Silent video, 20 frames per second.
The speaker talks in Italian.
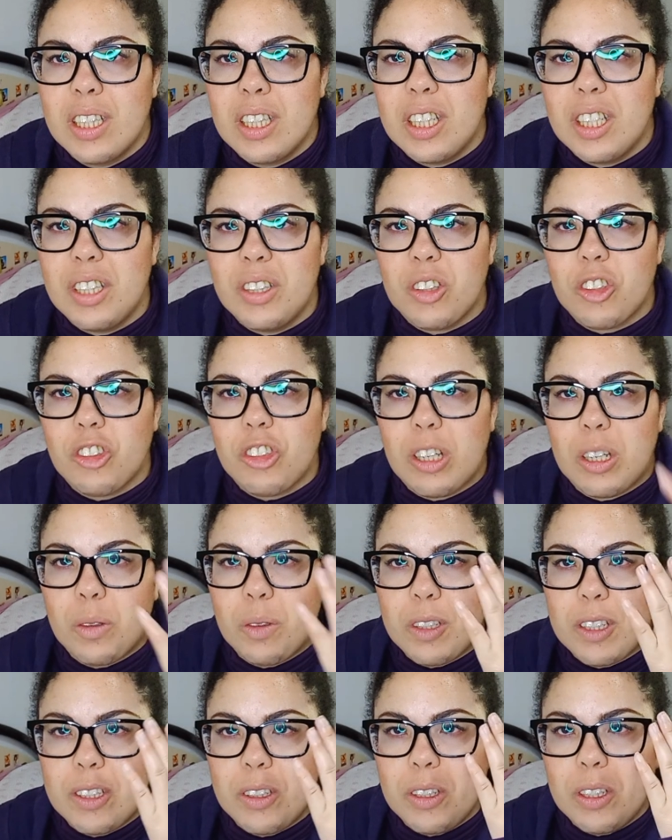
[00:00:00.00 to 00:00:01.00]
di, indossare
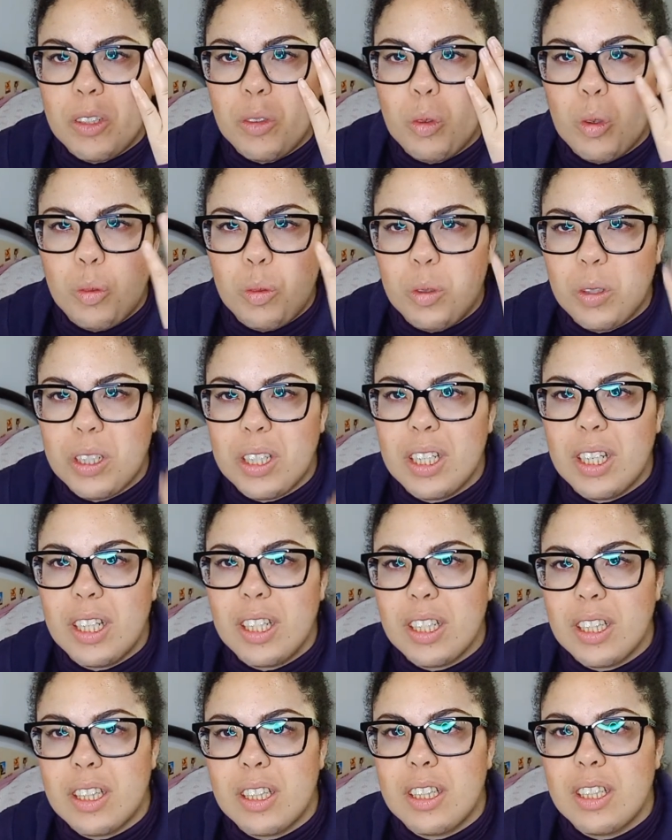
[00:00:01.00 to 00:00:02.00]
questi nuovi
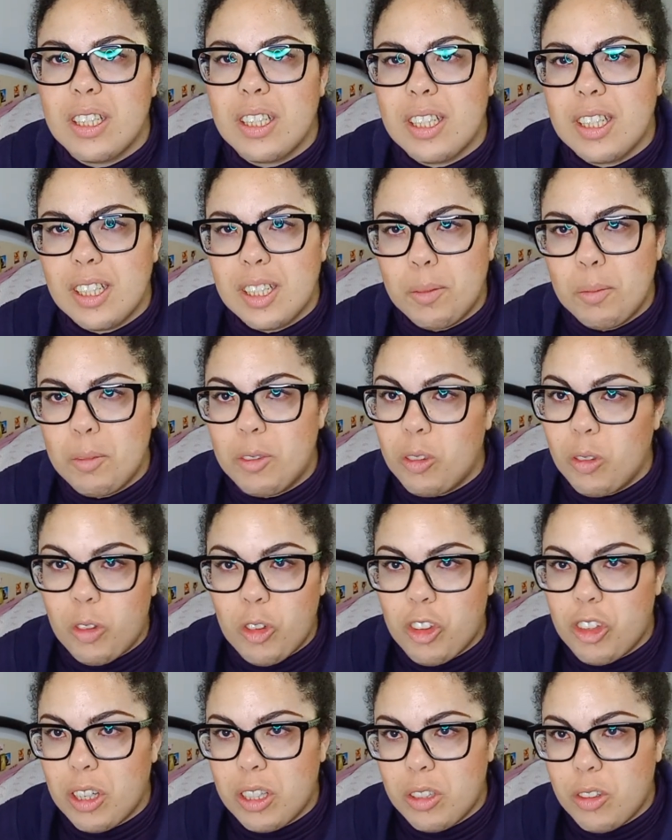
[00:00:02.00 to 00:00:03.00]
occhialetti che mi sono
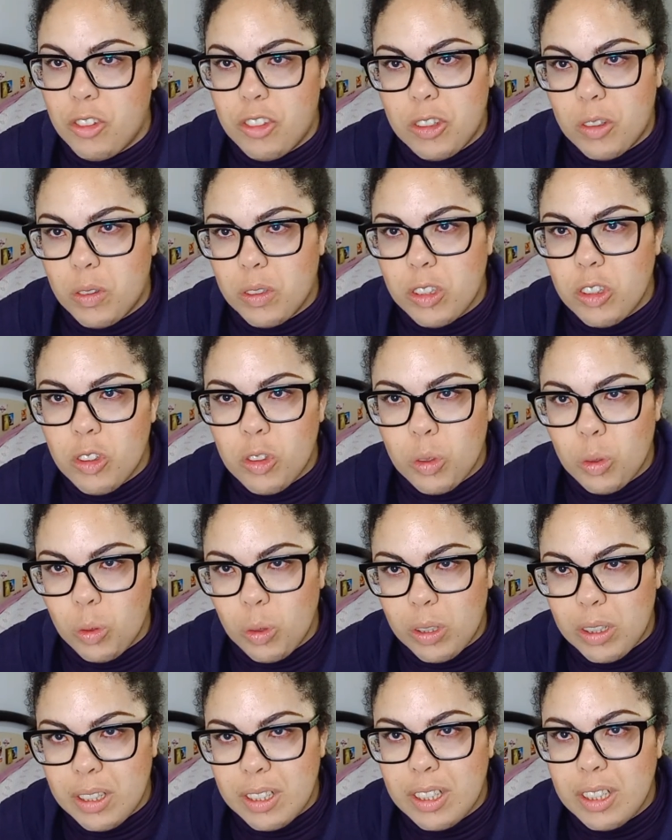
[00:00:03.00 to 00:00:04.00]
costati un sacco di
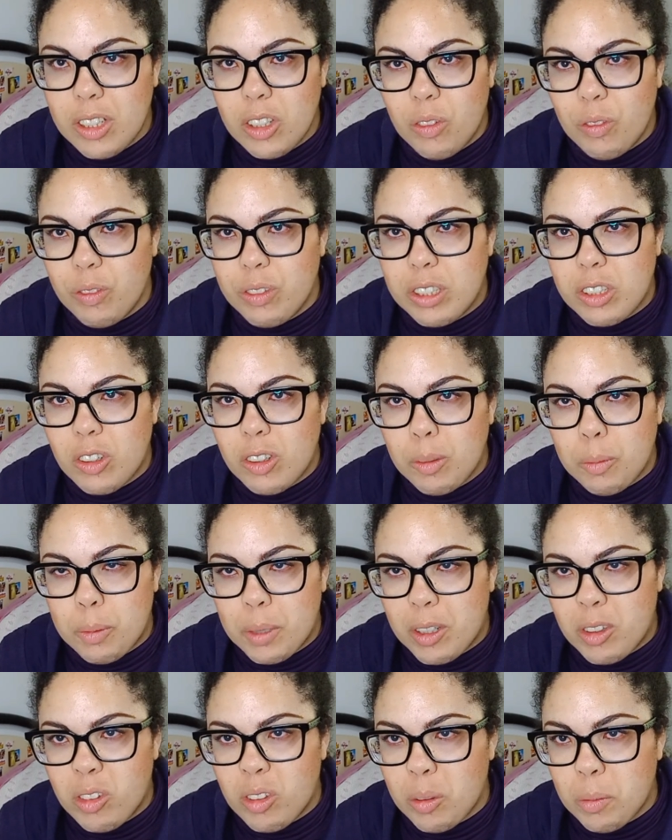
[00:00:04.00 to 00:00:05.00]
soldi, non vi dico il
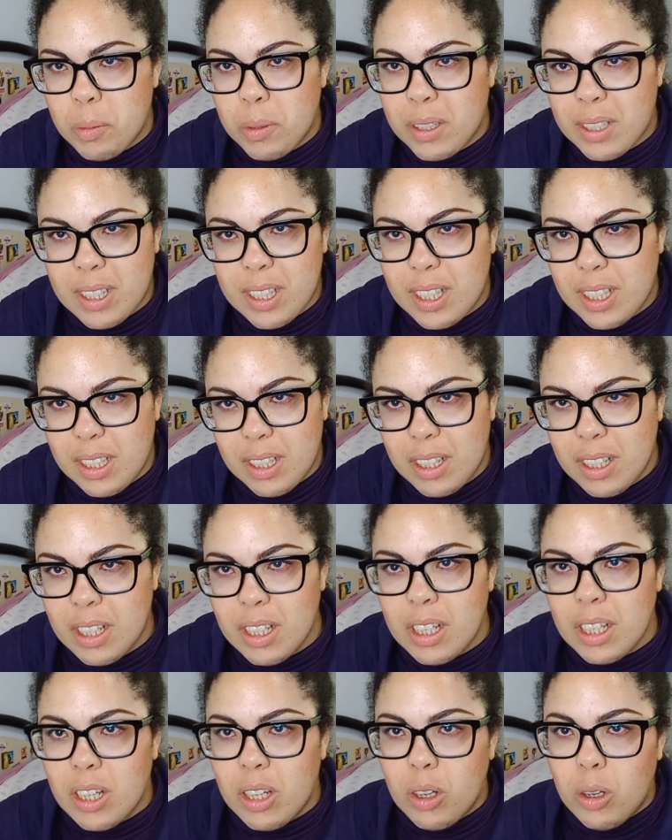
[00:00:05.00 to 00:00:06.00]
prezzo perché
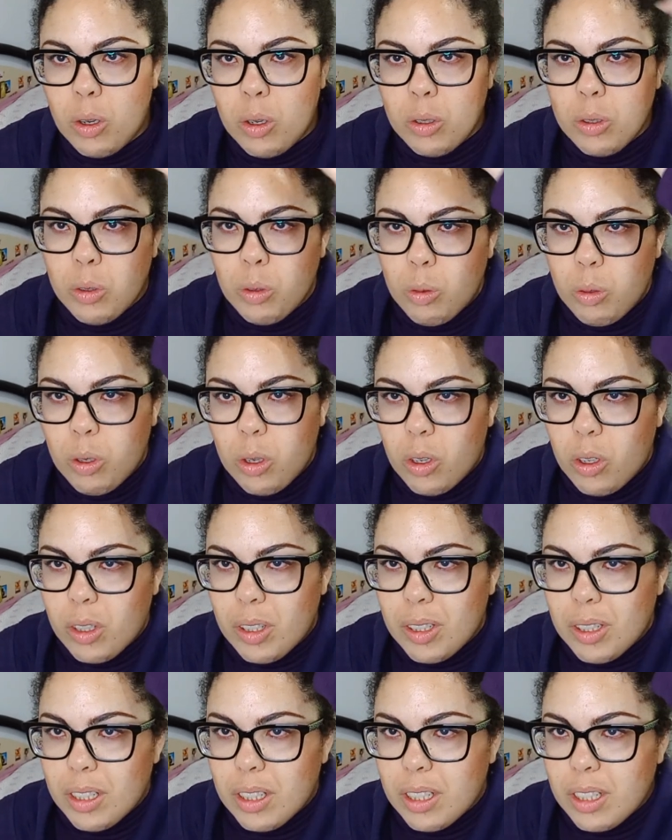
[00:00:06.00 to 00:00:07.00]

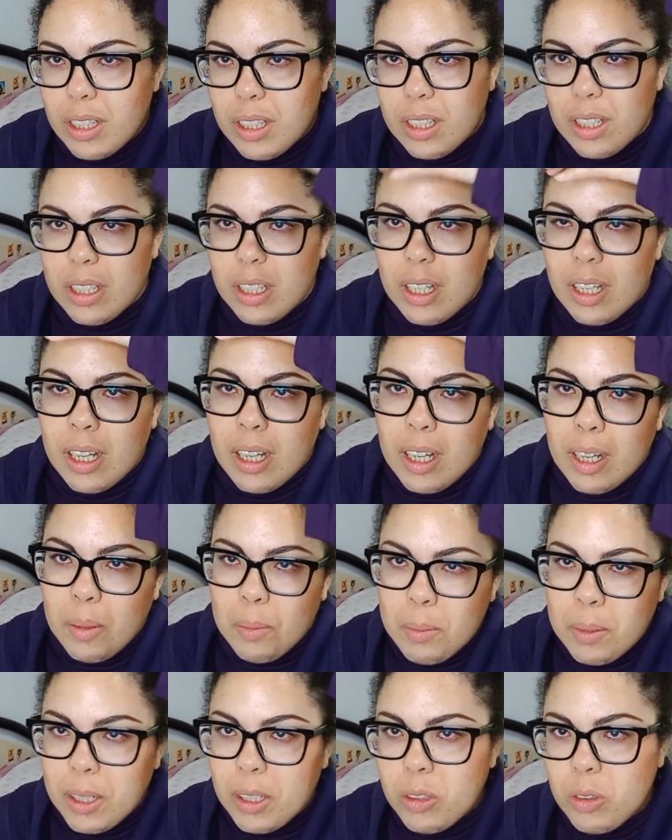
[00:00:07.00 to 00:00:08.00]
ognuno eh, ha il
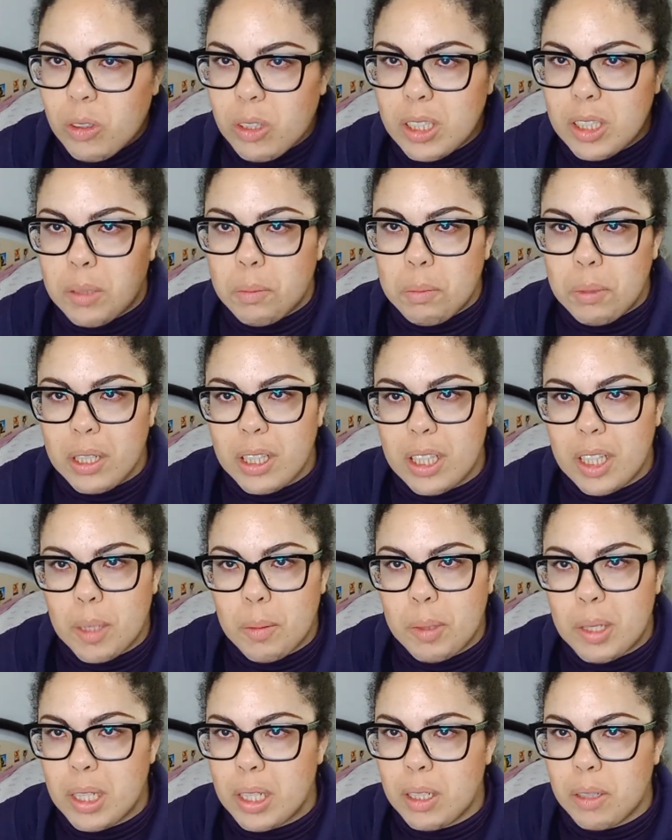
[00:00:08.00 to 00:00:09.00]
prezzo che spende
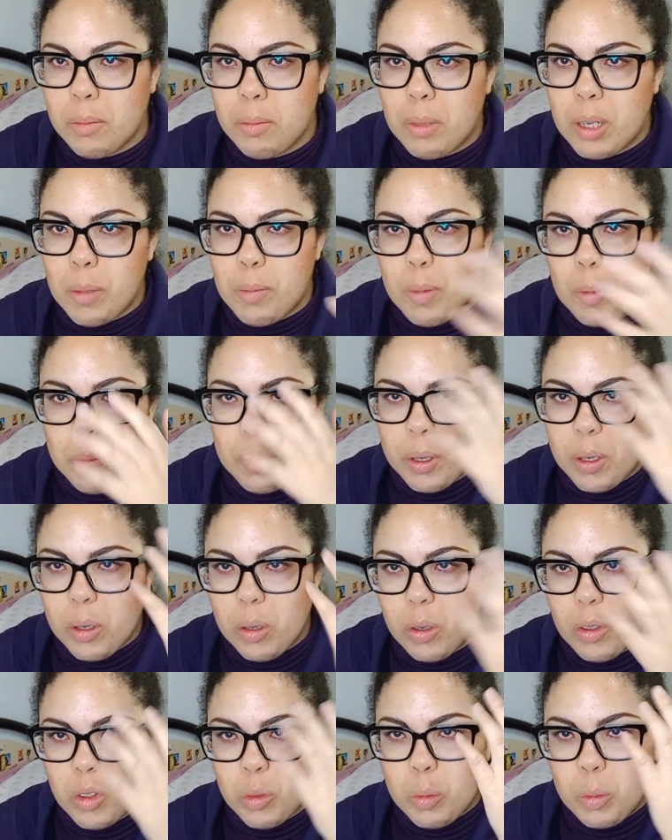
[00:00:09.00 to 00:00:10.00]
per le, le proprie
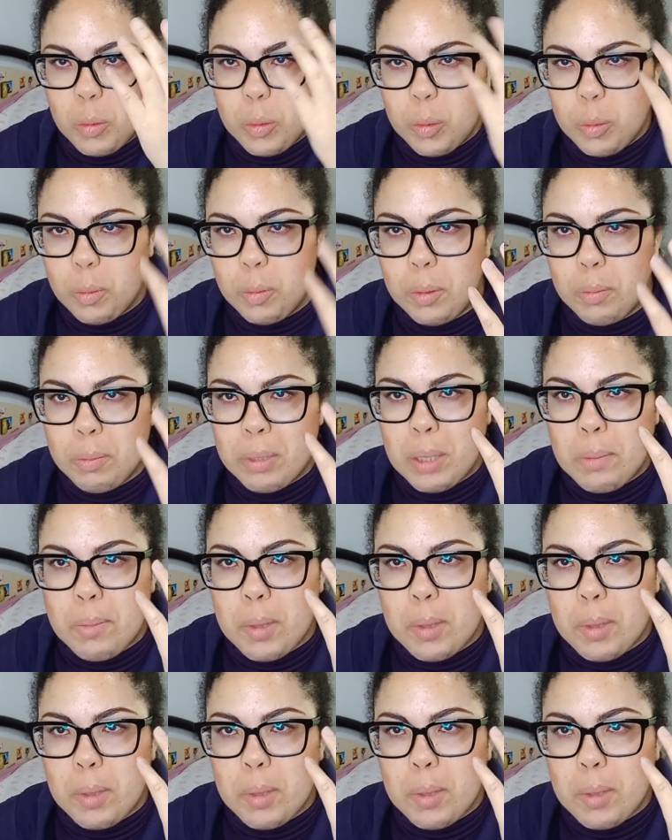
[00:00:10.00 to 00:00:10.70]
cose, per, per,